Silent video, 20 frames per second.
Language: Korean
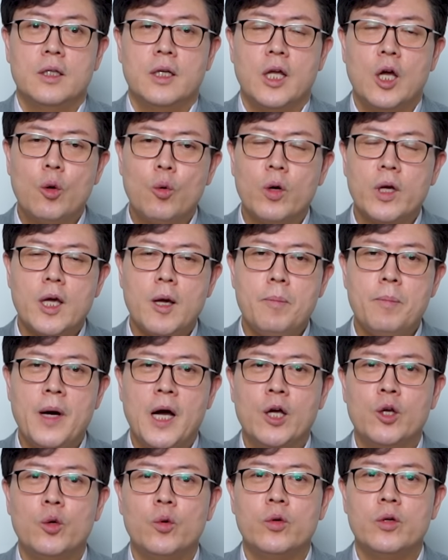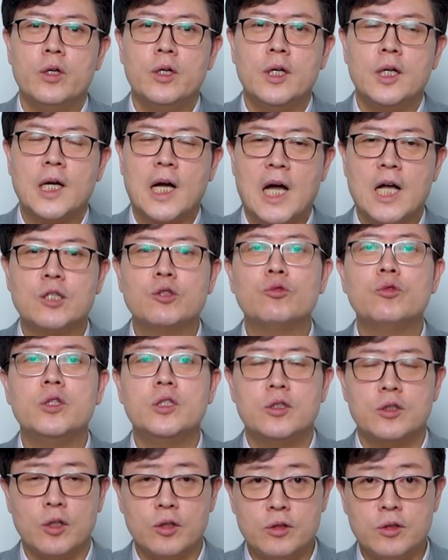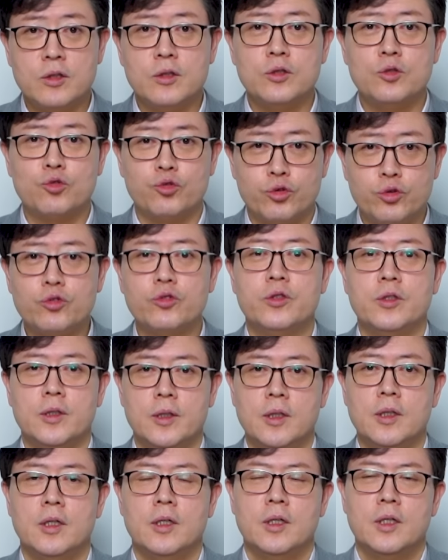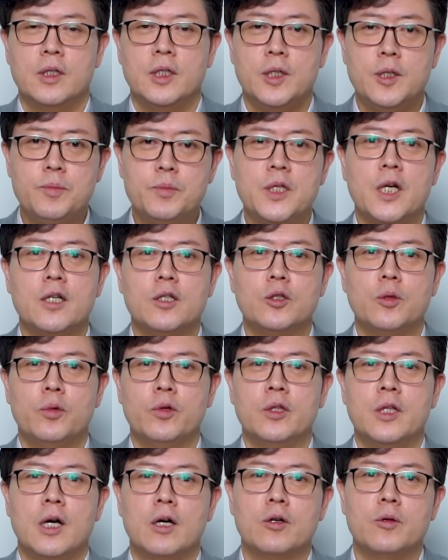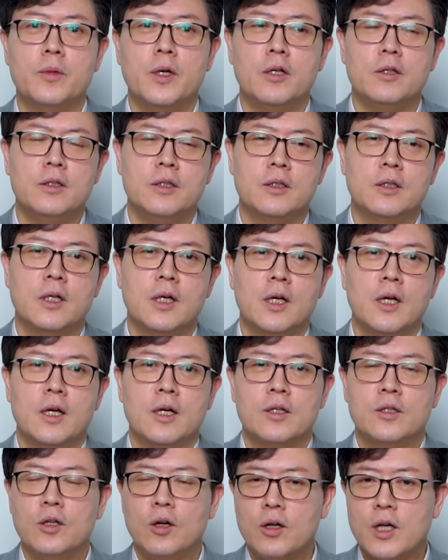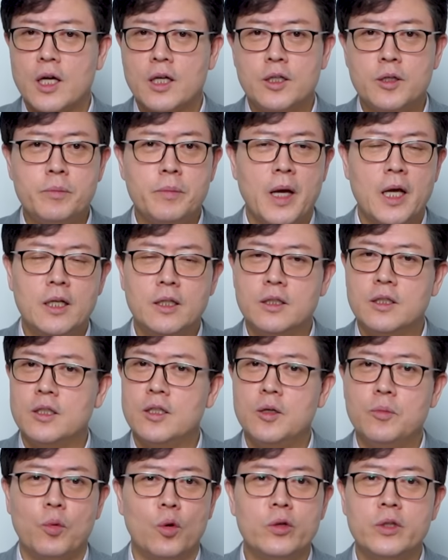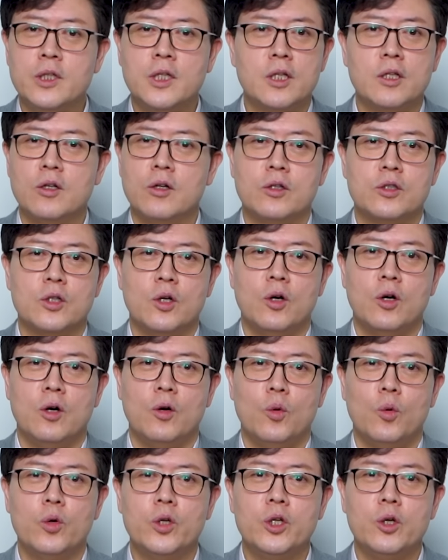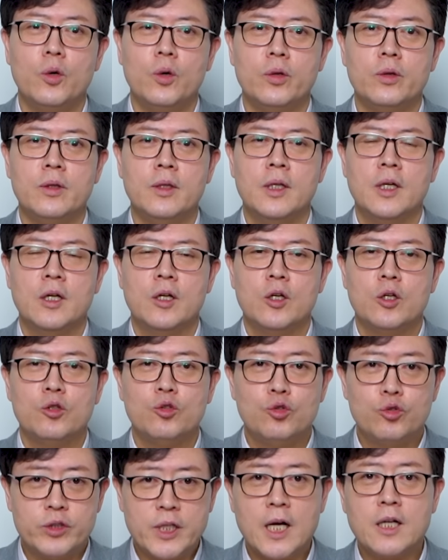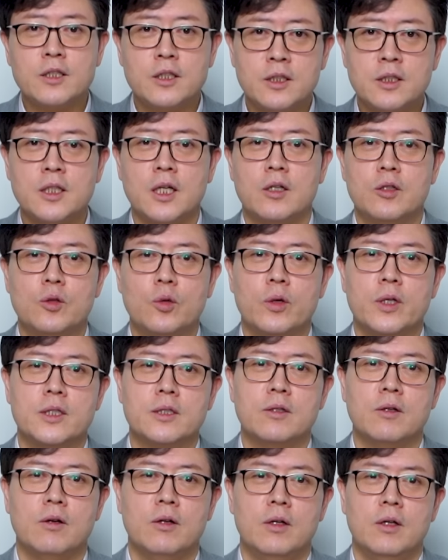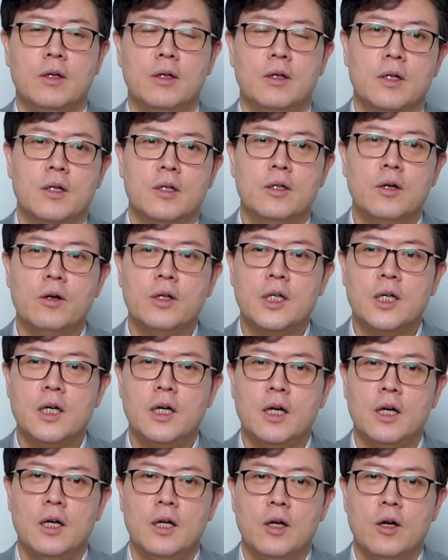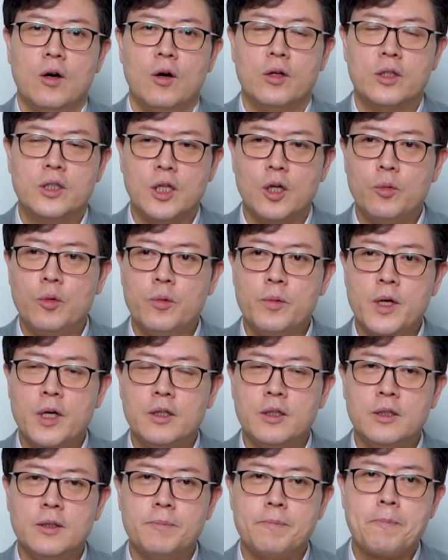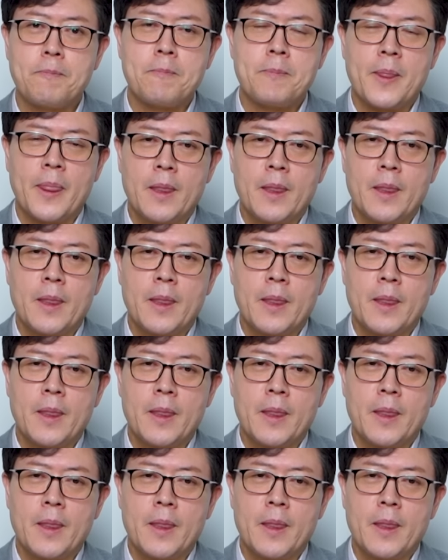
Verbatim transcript: 레고캠 바이오를 가지고 있었던 주주들 입장에서 본다 그러면은 그렇게 큰 메리트를 못 느끼는 거죠. 오리온 유상증자를 통해서. 그러니까 어떻게 보면은